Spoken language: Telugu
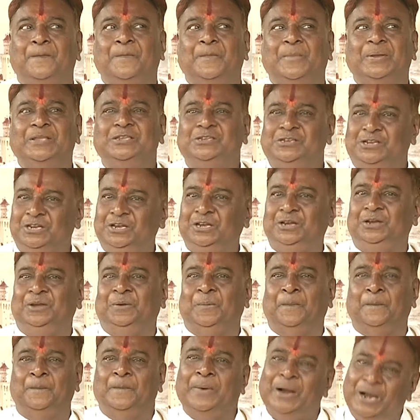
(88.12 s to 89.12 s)
మంచి
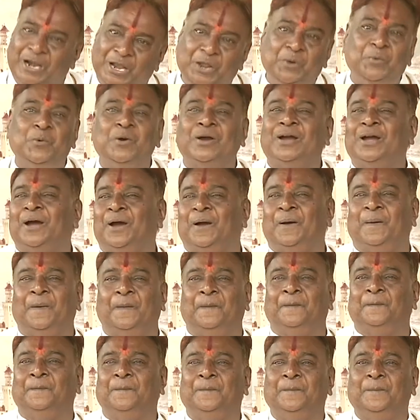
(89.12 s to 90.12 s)
మళ్ళీ ఒక
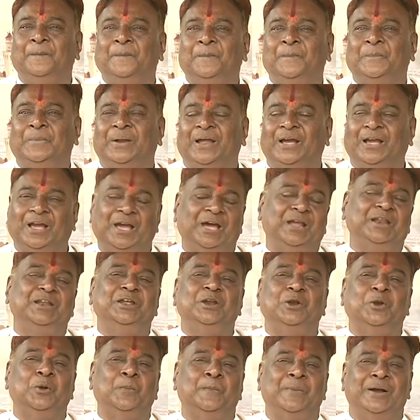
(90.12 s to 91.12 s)
నా
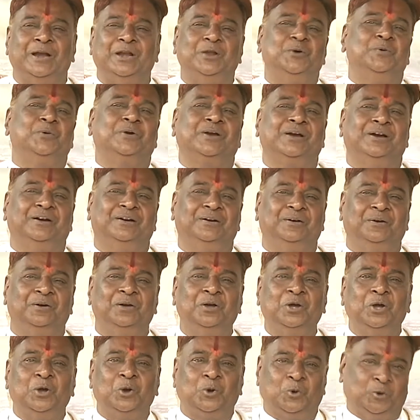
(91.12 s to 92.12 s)
కెరీర్లో మళ్ళీ ఒక
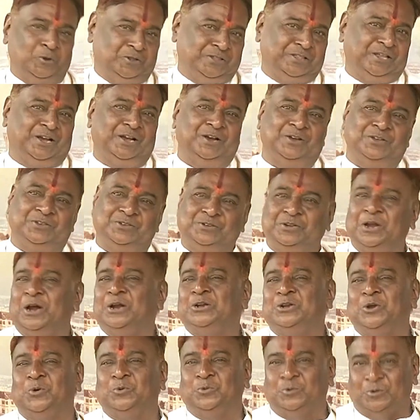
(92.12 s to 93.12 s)
కొత్తగా
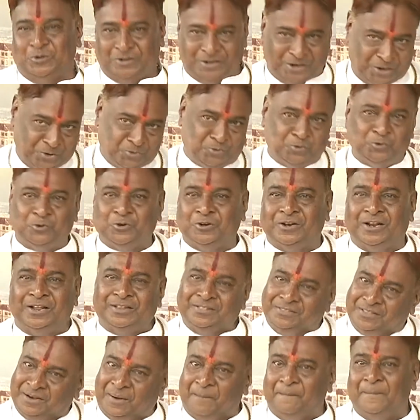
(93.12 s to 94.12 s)
స్టార్ట్ అవుతుంది అనుకుంటున్నాను
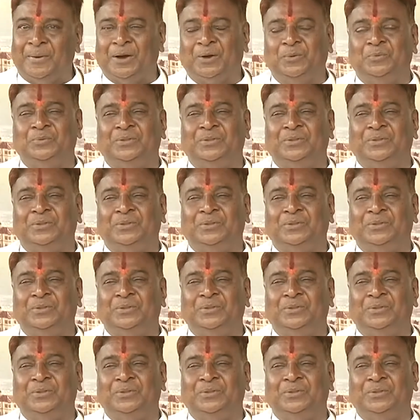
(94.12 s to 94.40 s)
అంత నమ్మకం